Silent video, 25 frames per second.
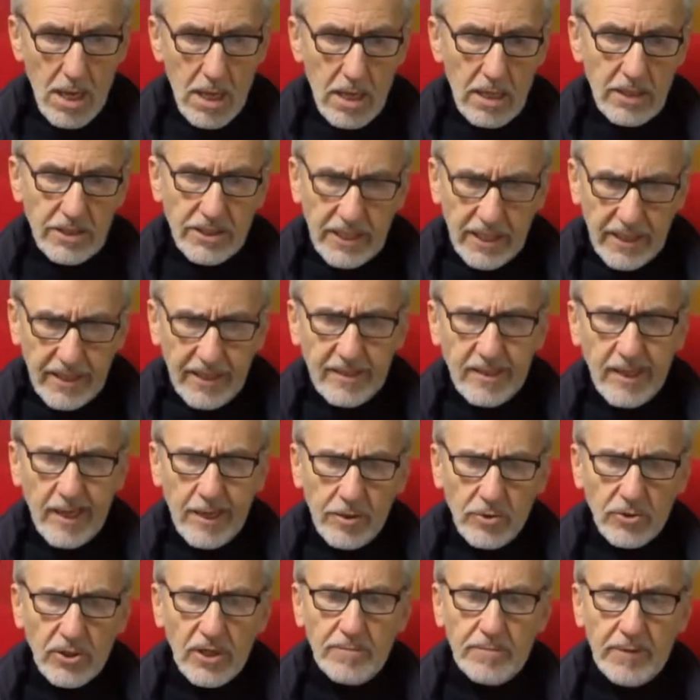Il
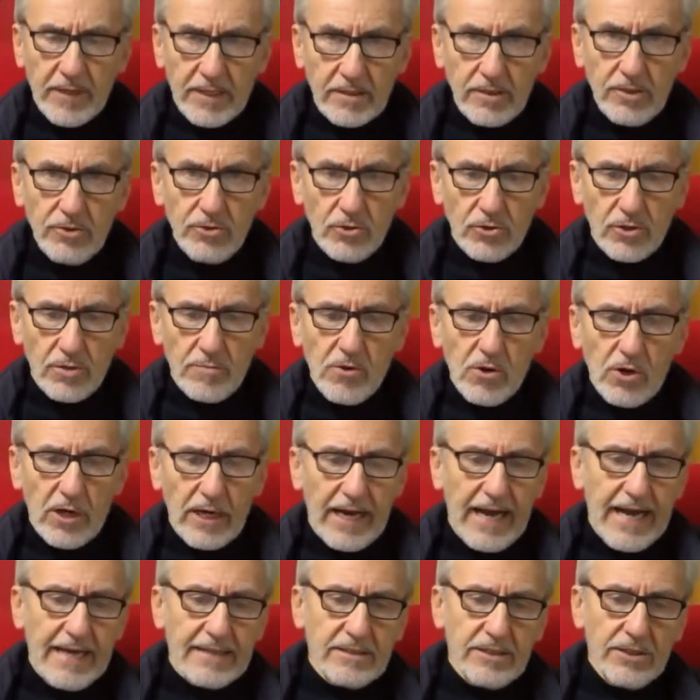segretario del Partito
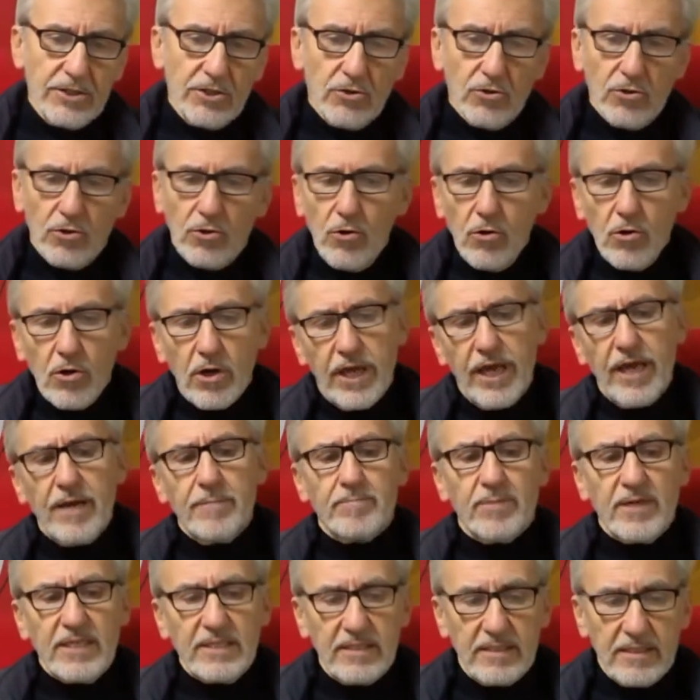Democratico, nonché
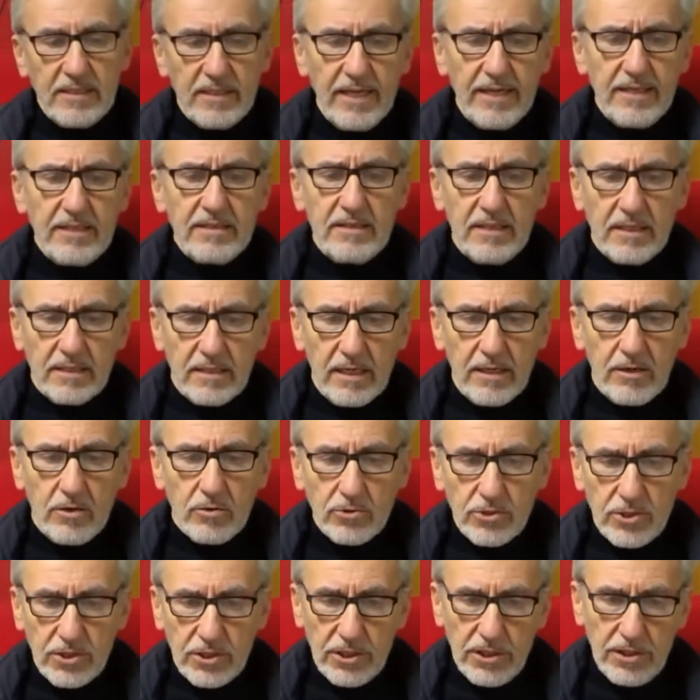presidente del
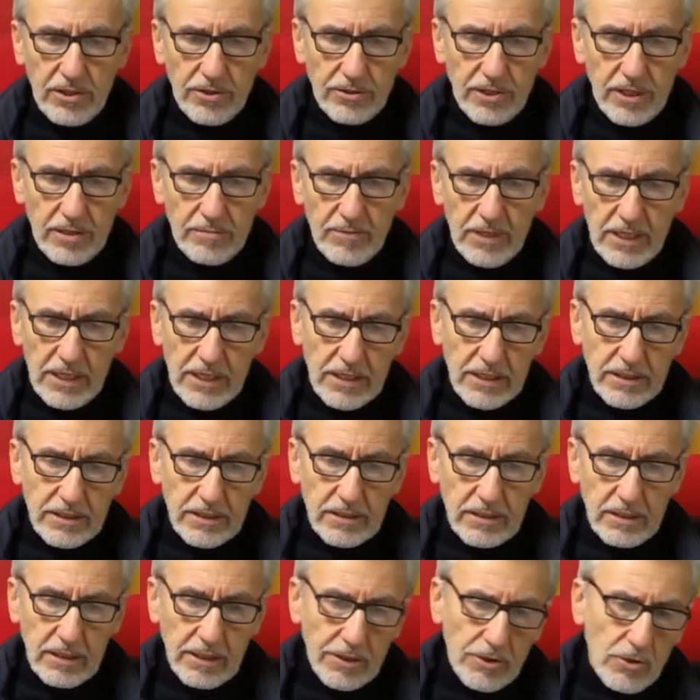Consiglio dei
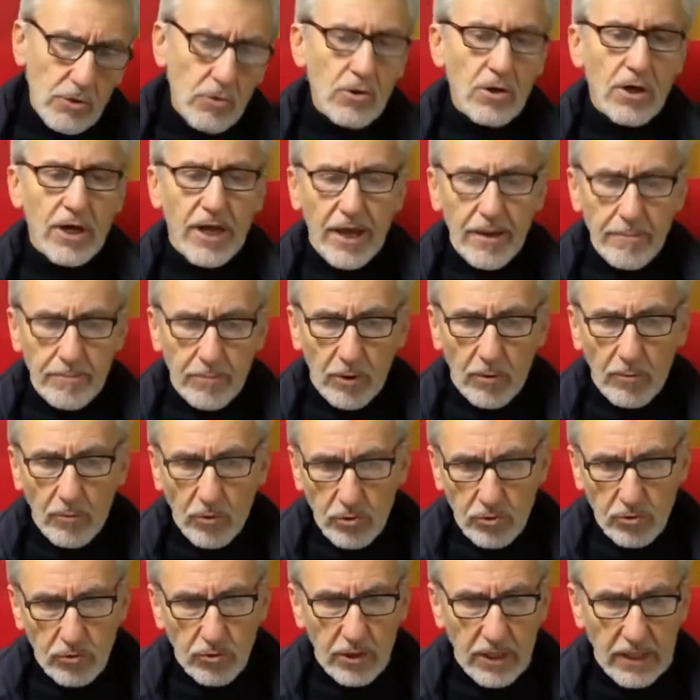Ministri, nonché
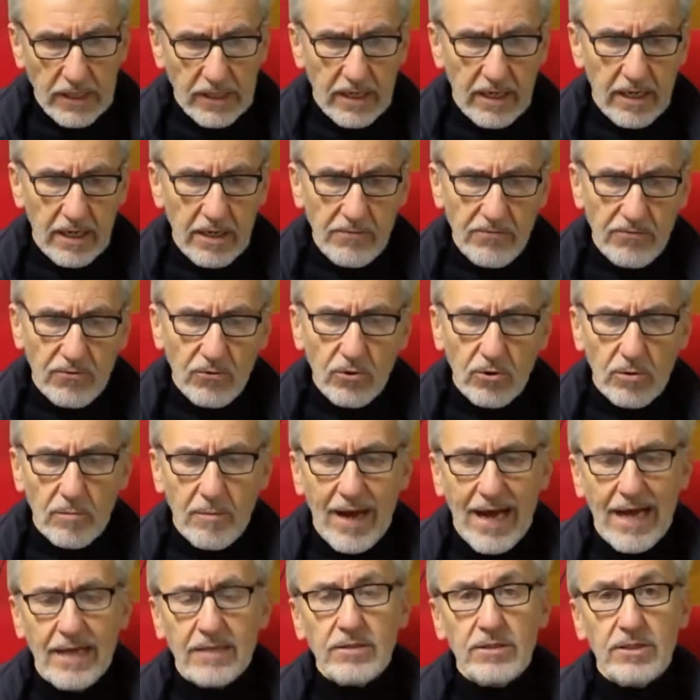promotore della
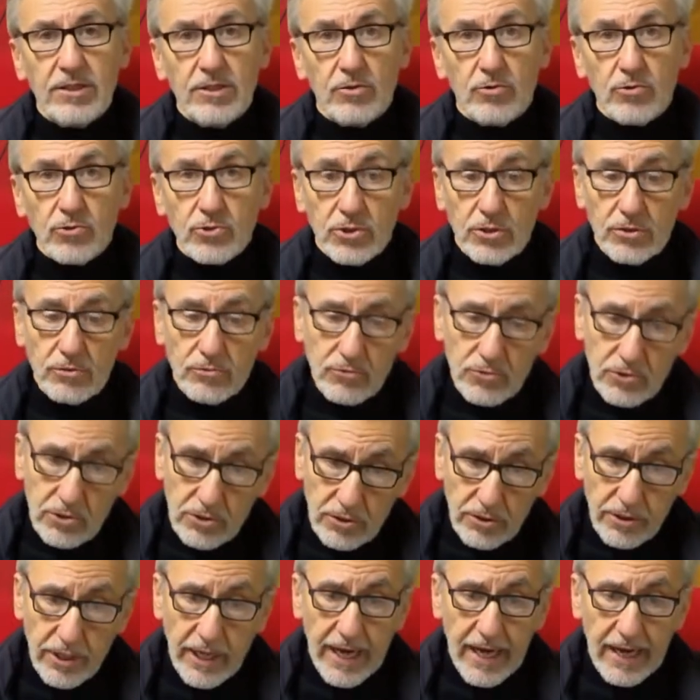riforma
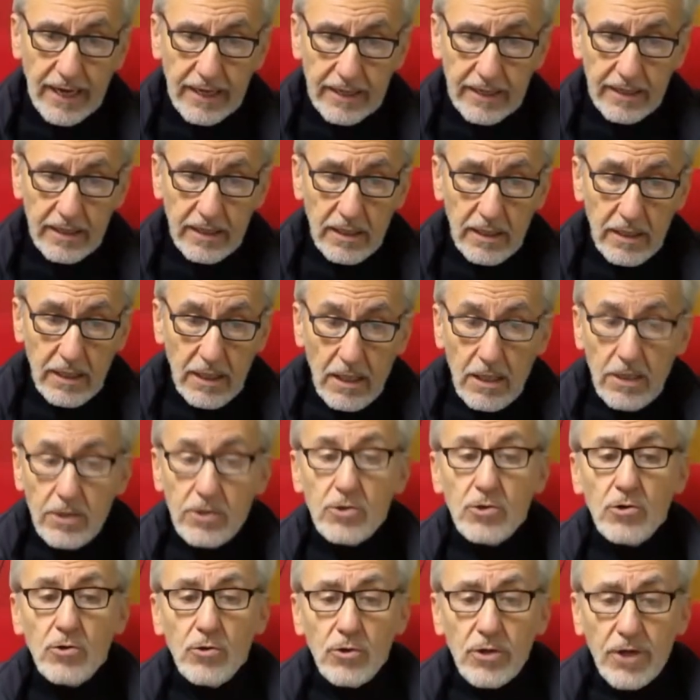anticostituzionale,
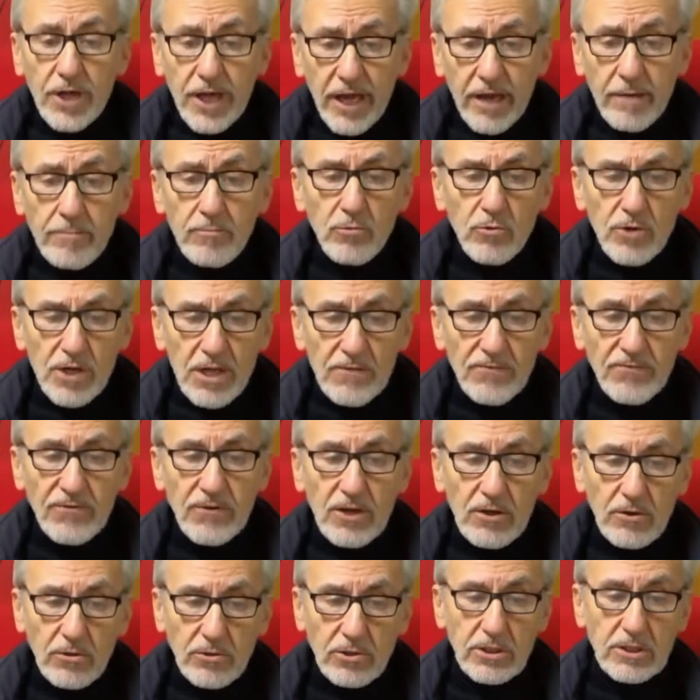nonché
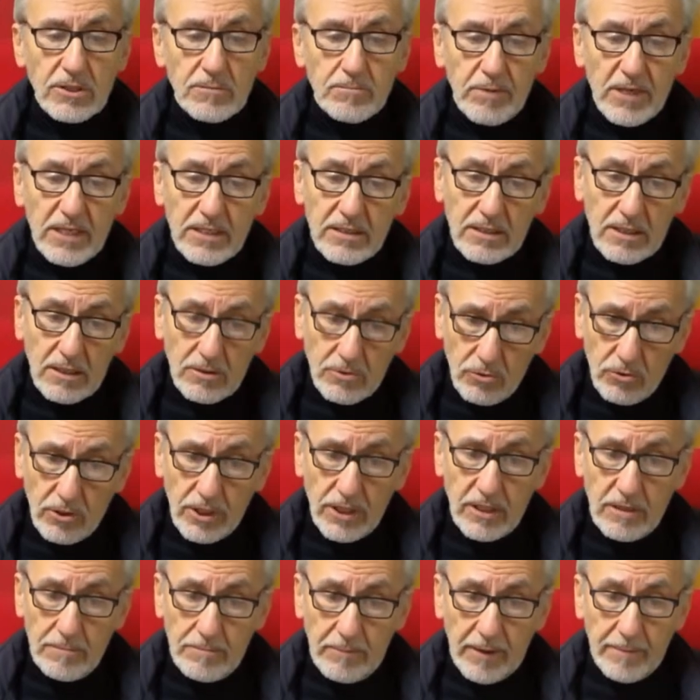munifico
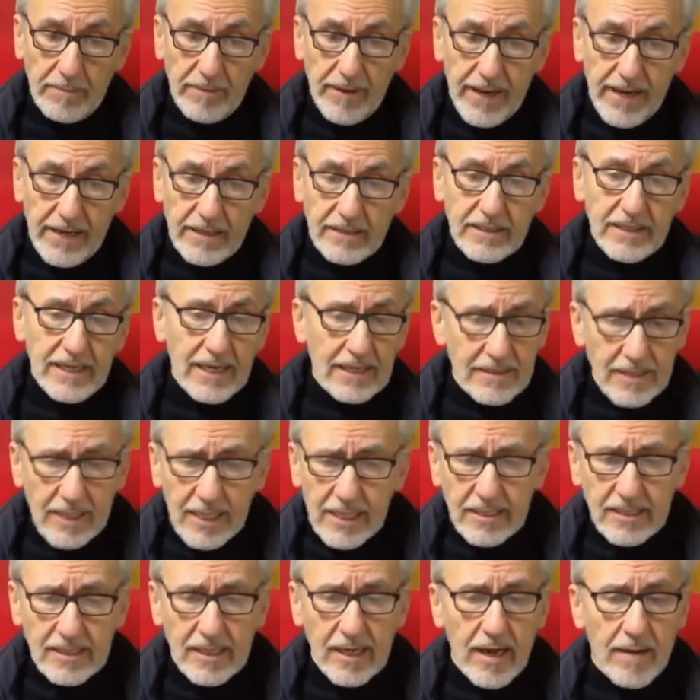dispensatore di prebende a
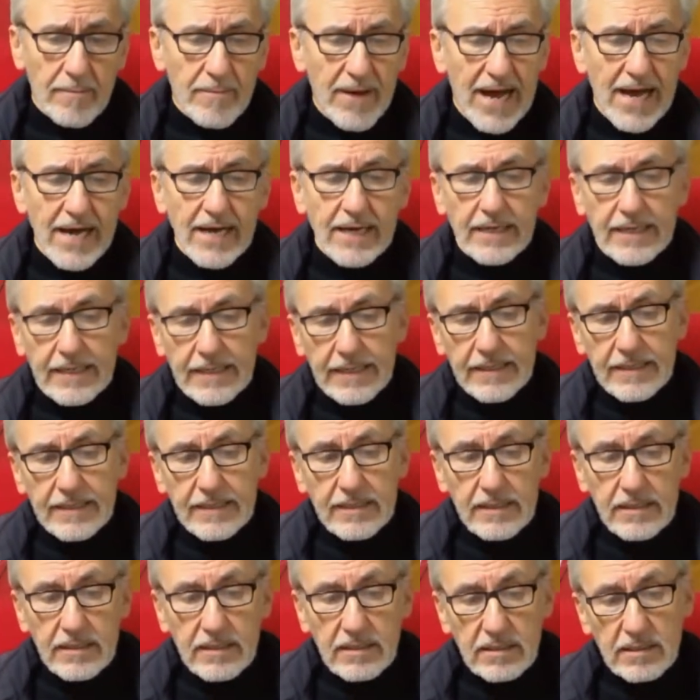dritta e a manca,
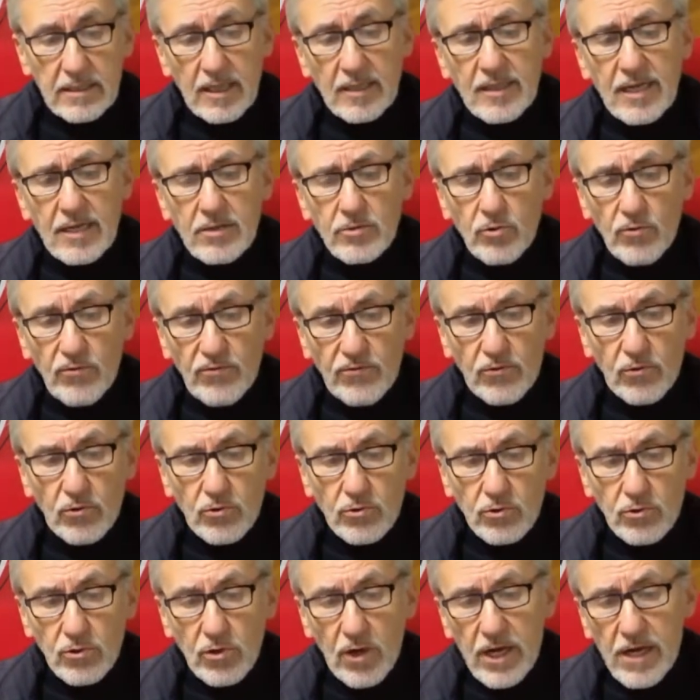sta dando
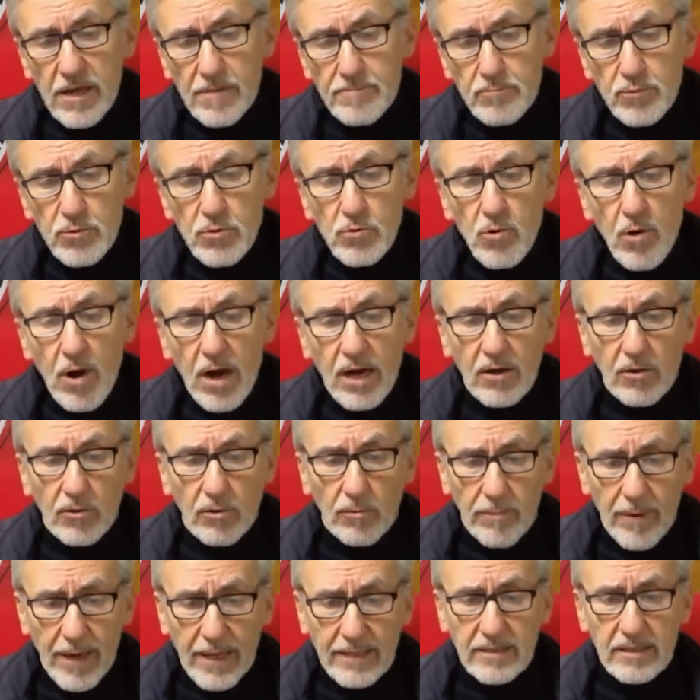fondo alle più
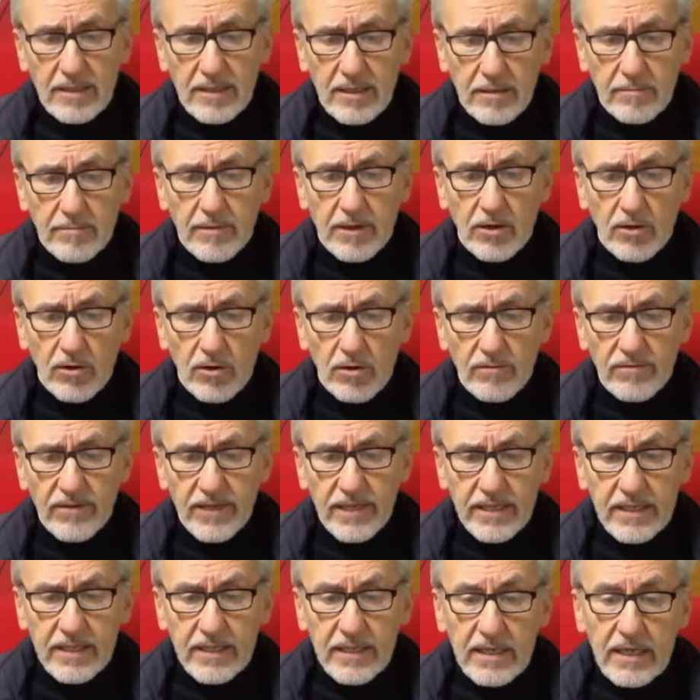acrobatiche
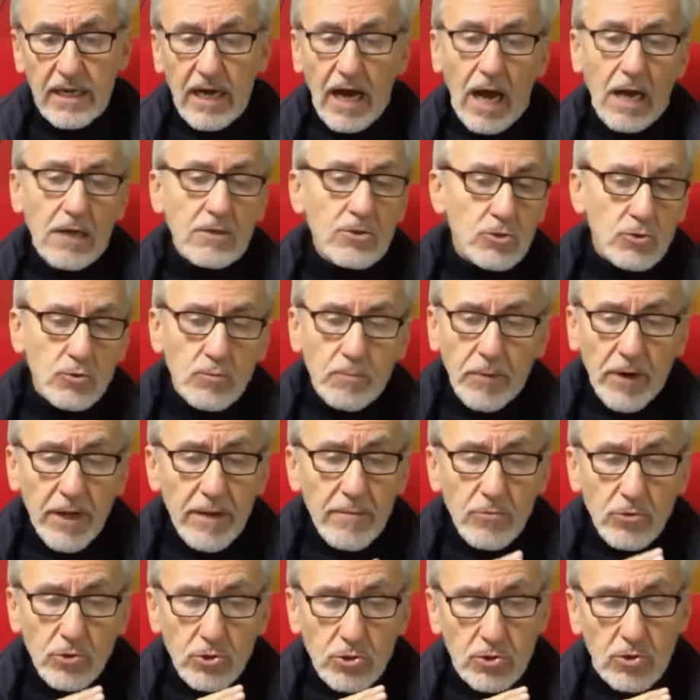manovre al
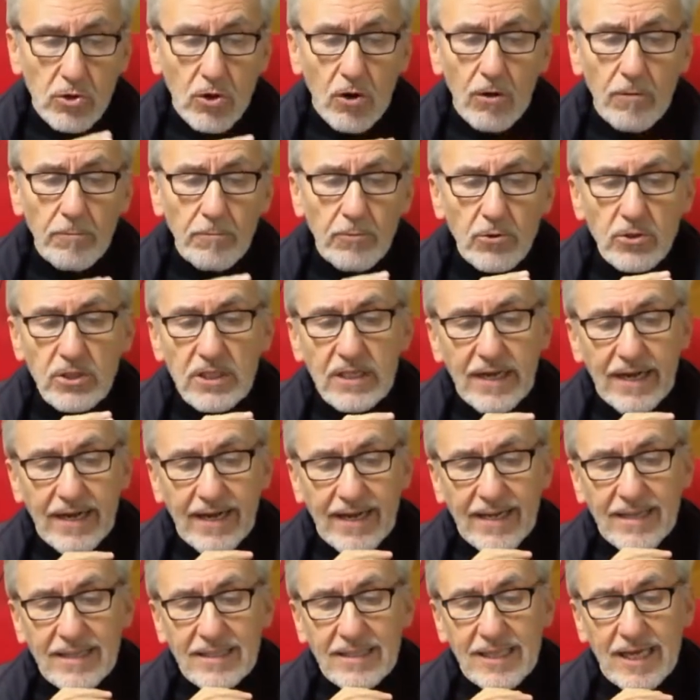supremo scopo di
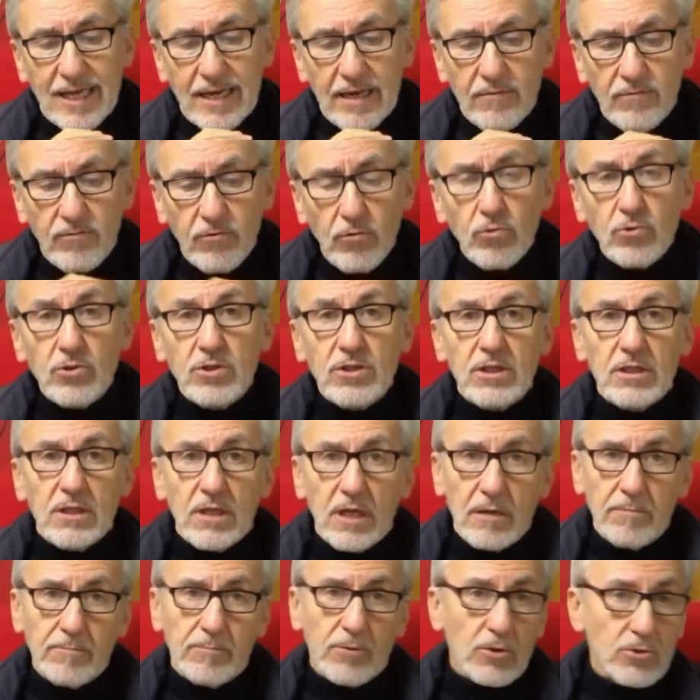raccattare voti
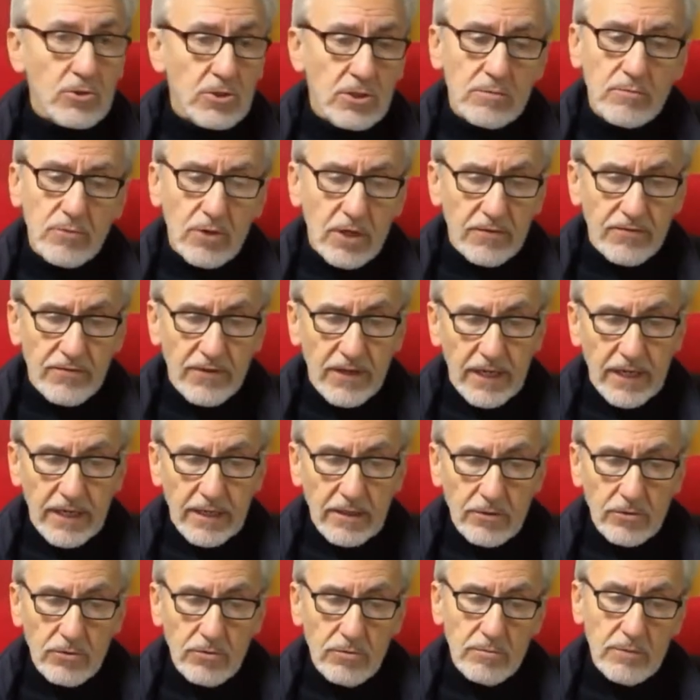al prossimo
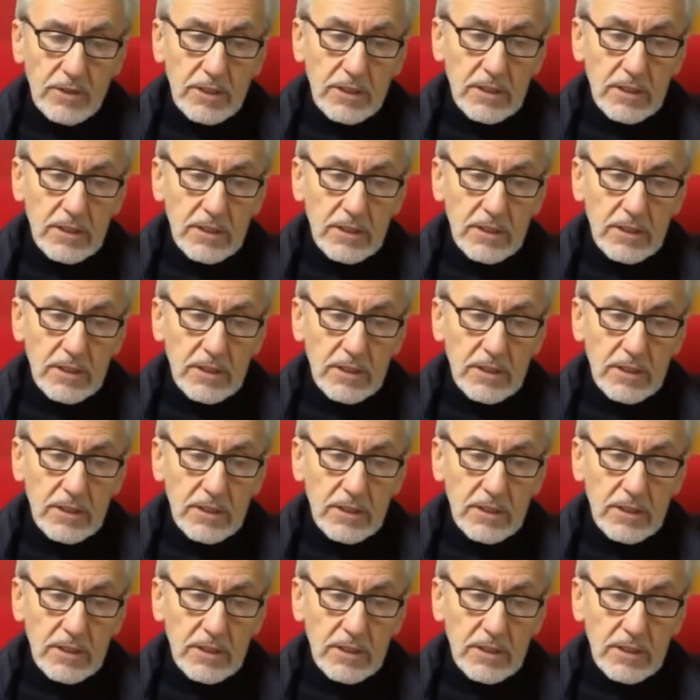referendum.